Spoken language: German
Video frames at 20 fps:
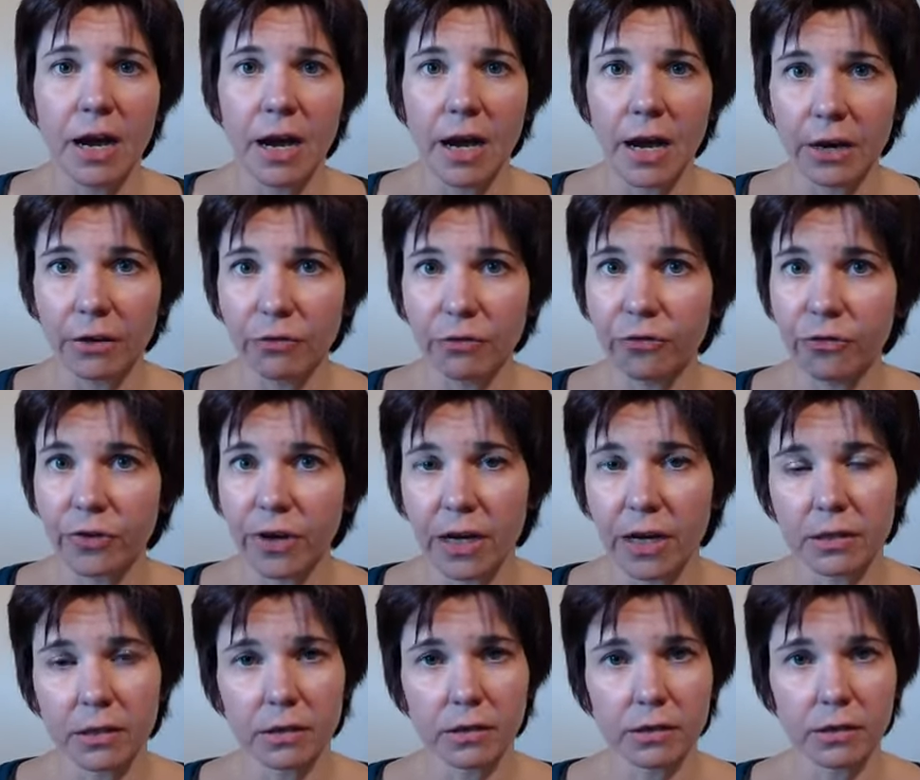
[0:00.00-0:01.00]

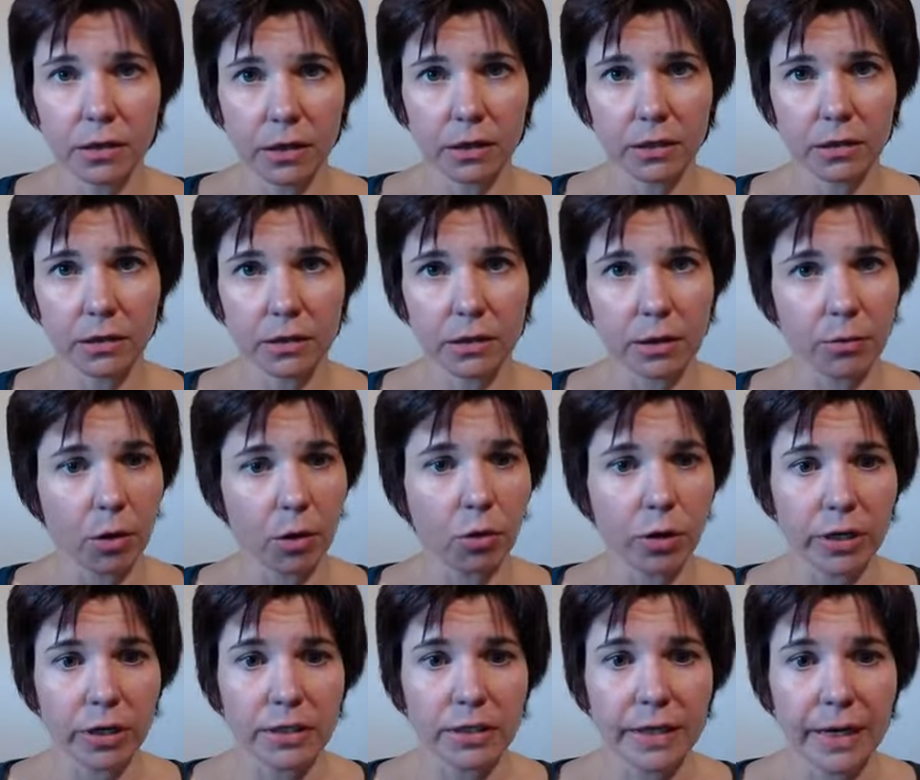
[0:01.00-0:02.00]
Hanffasern sind an sich aber
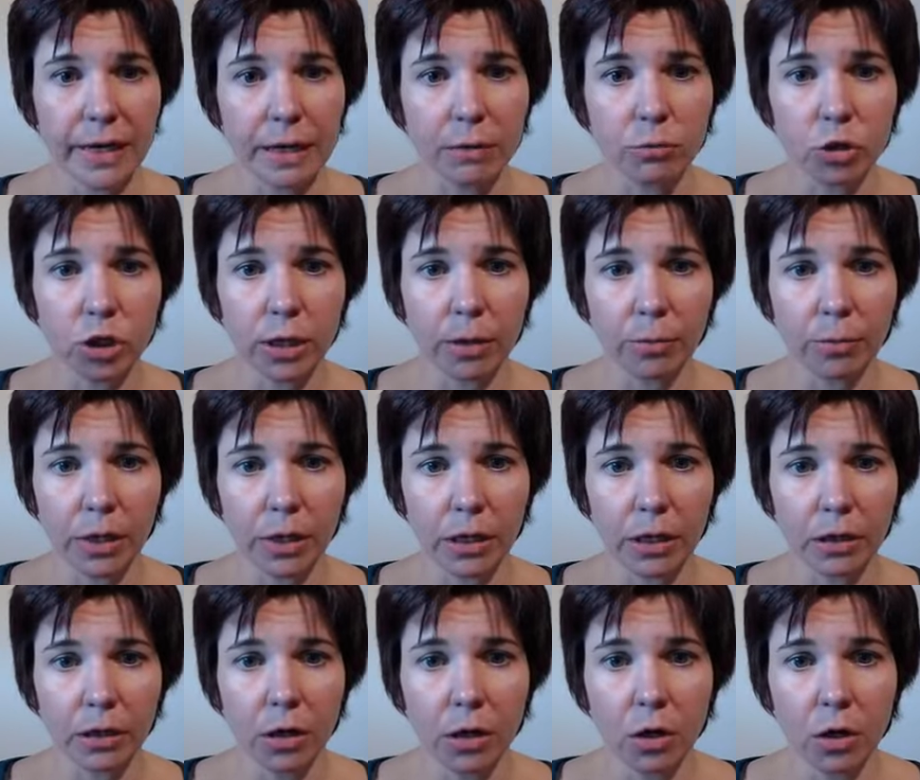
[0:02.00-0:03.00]
auch extrem
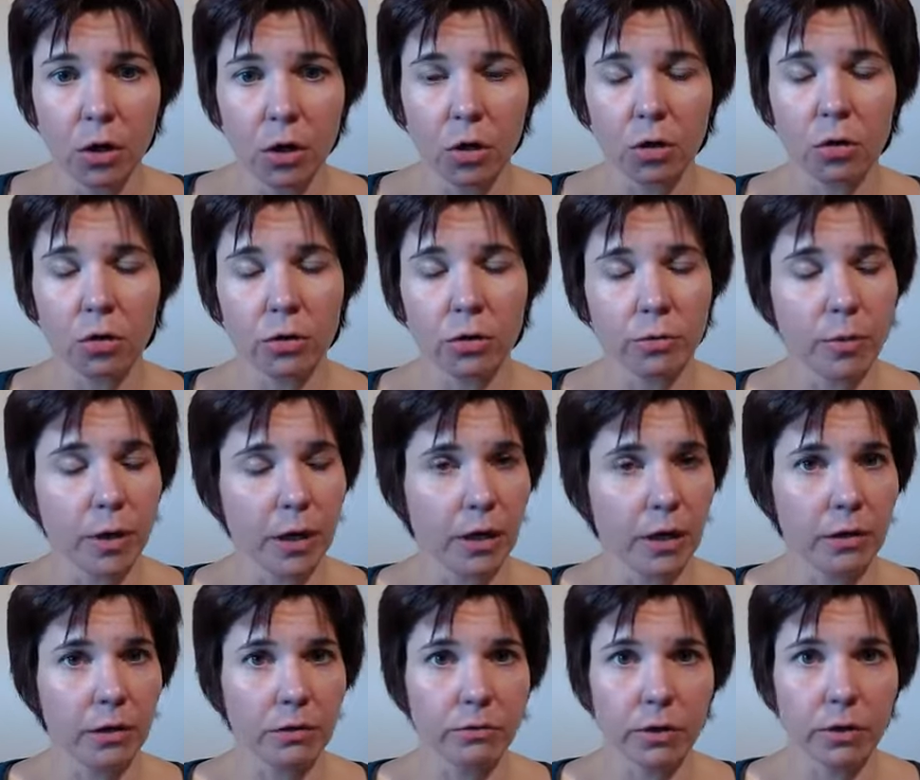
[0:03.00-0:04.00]
stabil und man
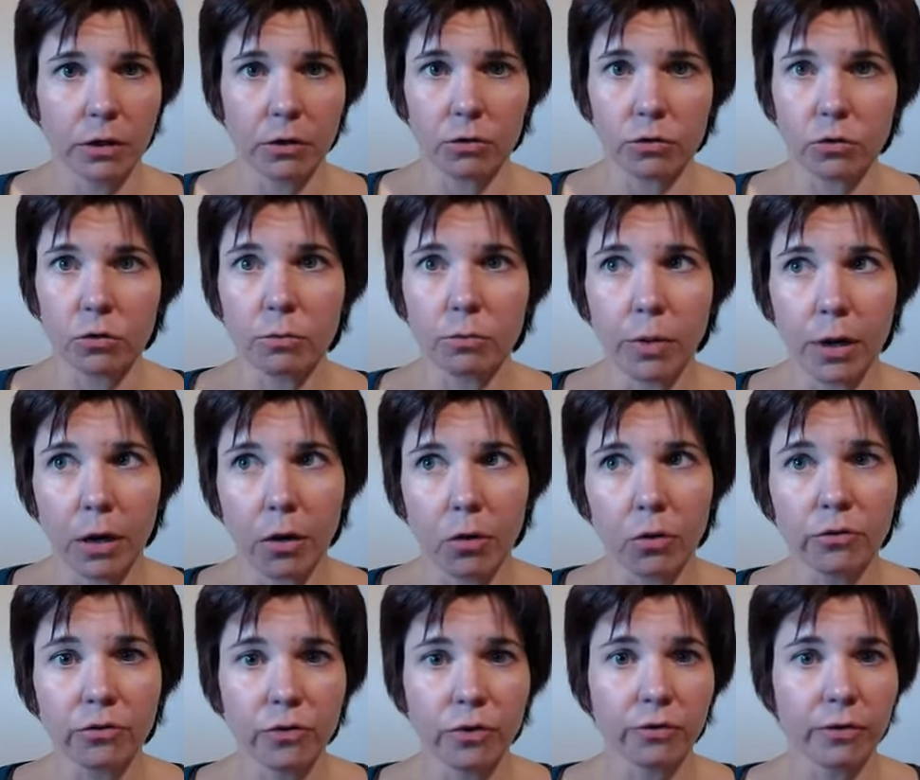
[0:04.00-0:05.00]
kann es wirklich auch zum
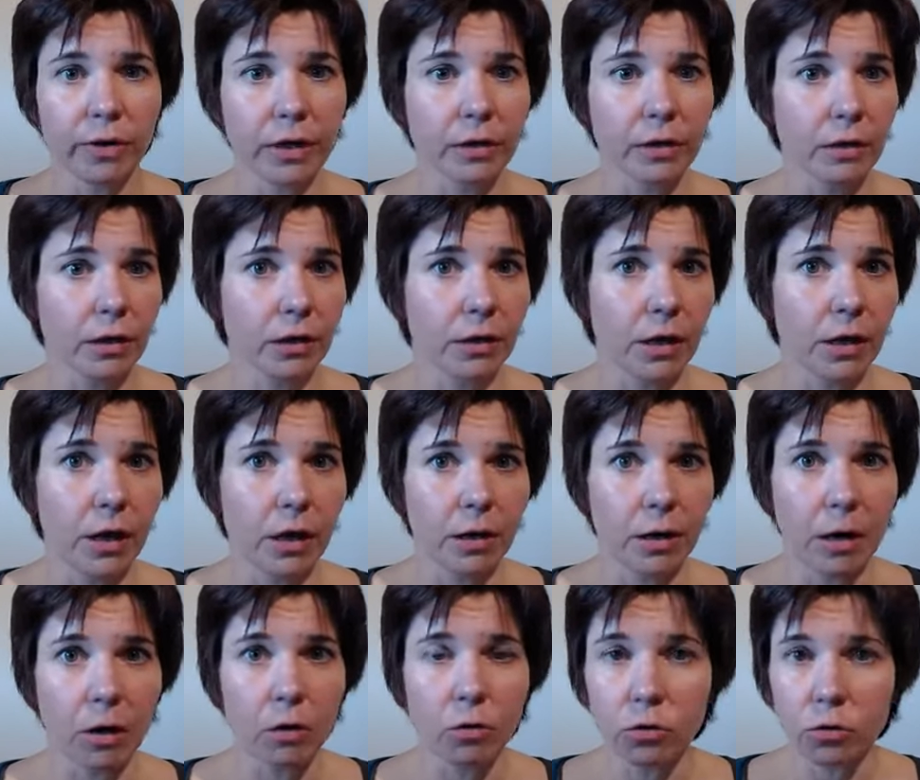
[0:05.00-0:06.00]
Bauen verwenden. In der
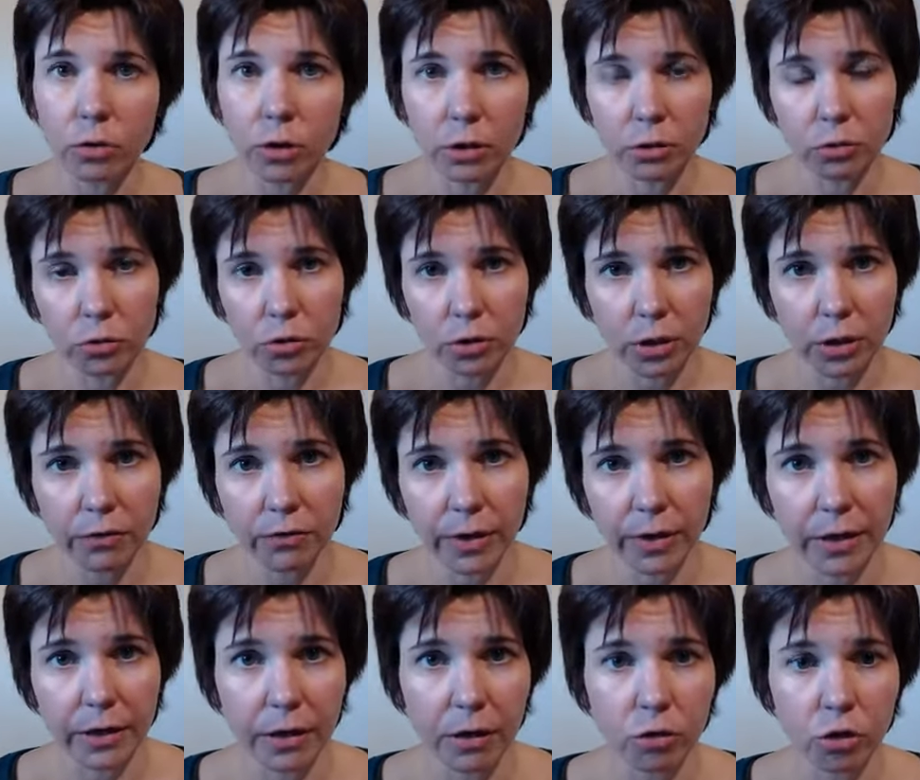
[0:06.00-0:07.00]
Autoindustrie
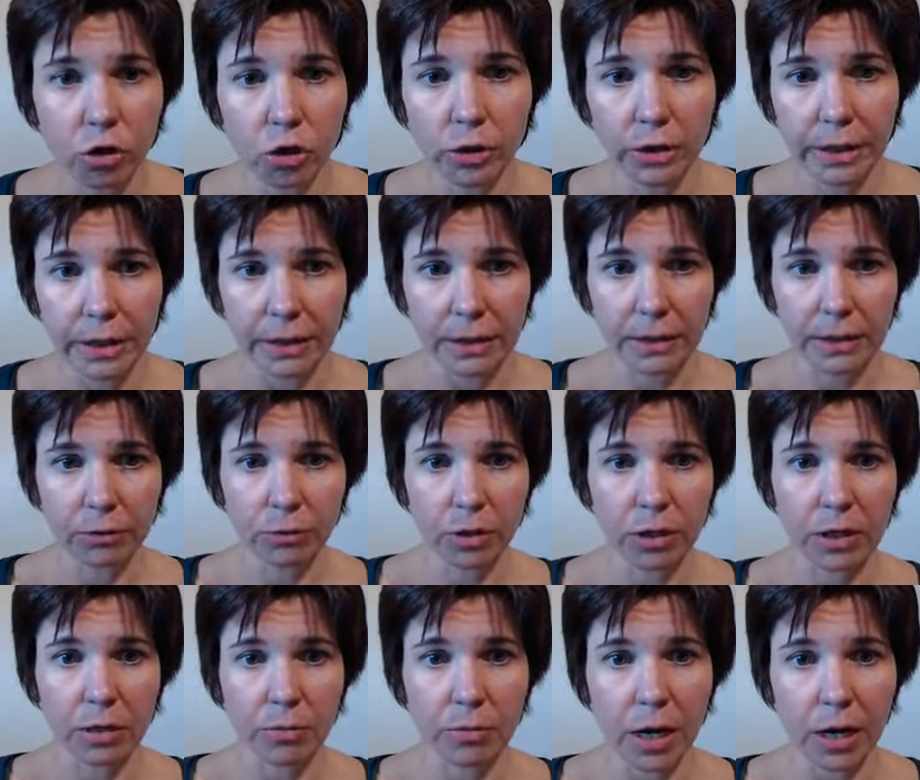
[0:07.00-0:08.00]
werden da auch schon Tests
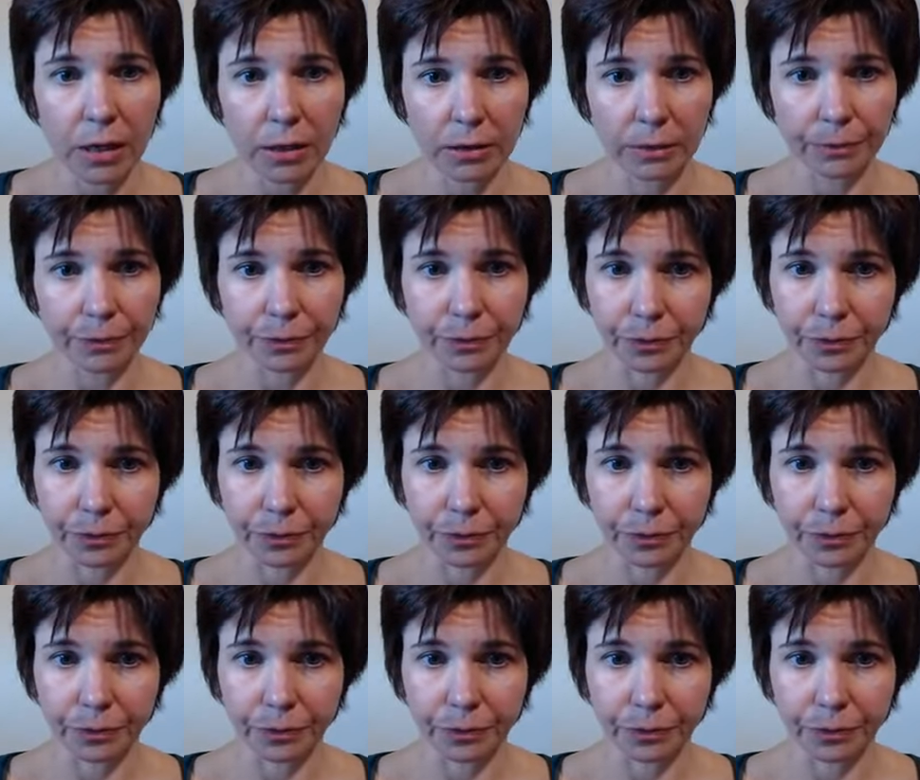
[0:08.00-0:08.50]
mitgemacht.